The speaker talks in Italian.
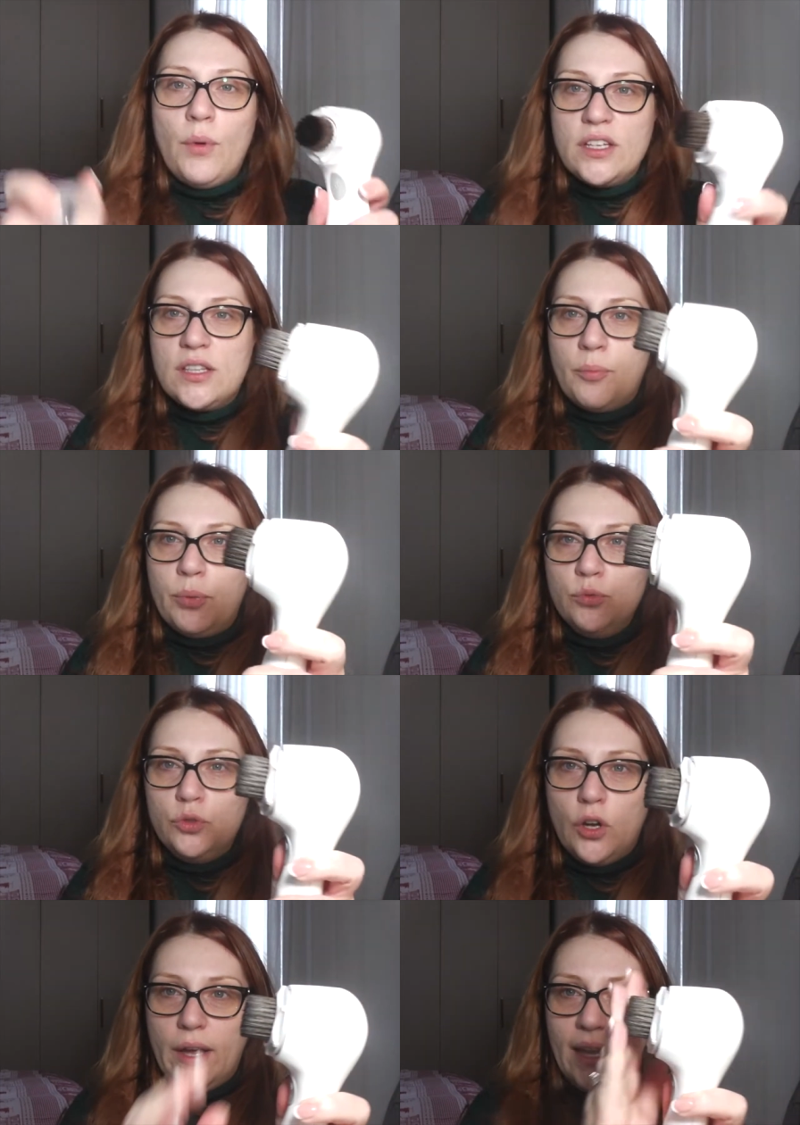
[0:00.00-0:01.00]
questa
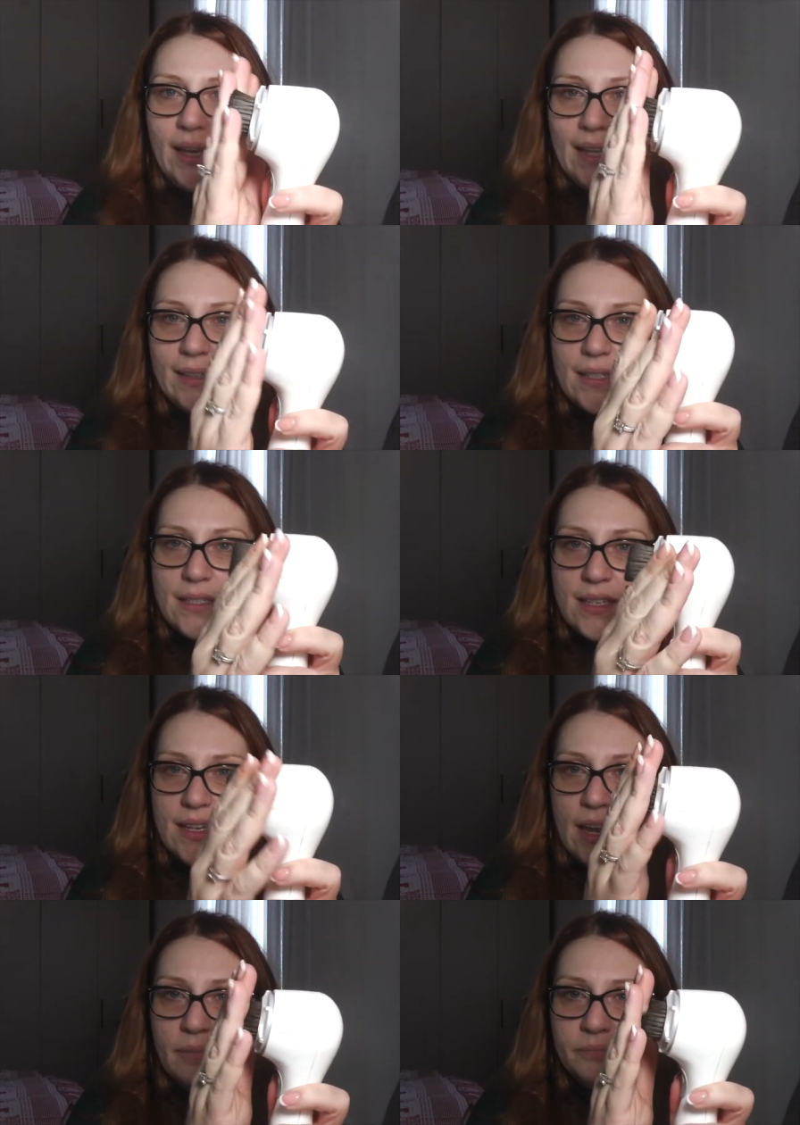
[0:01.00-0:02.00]
appunto è la
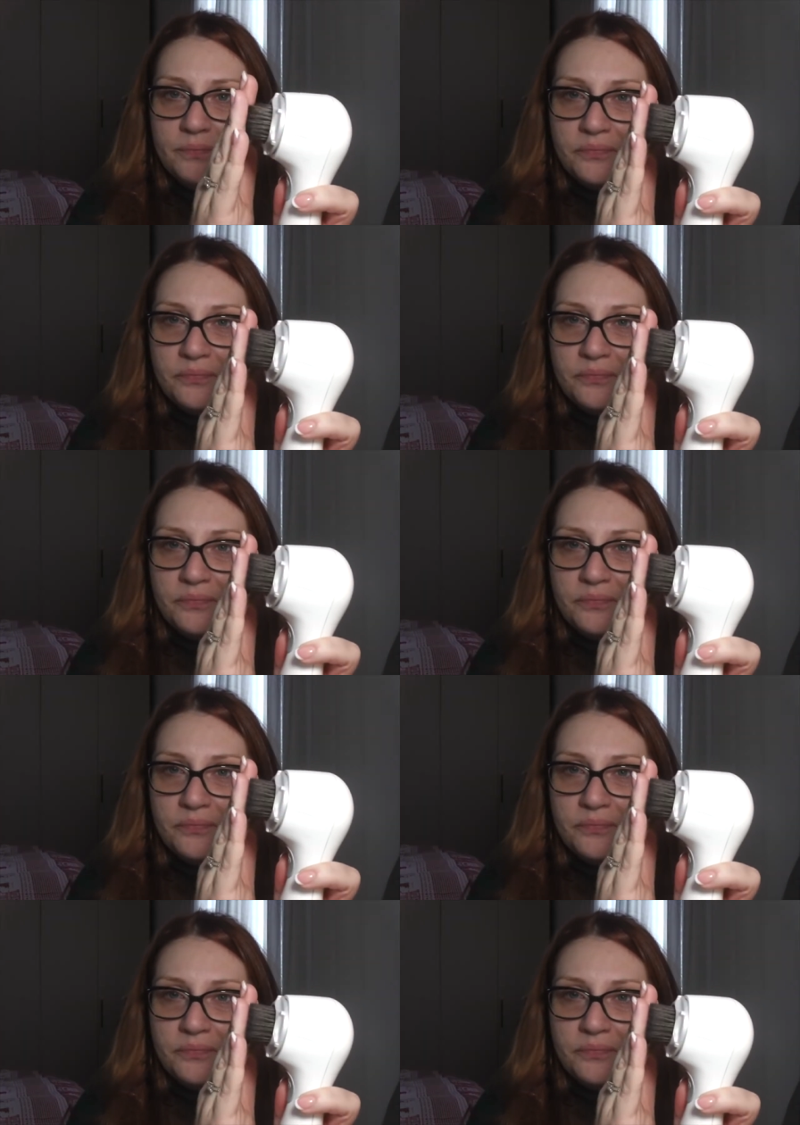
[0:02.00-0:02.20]
testina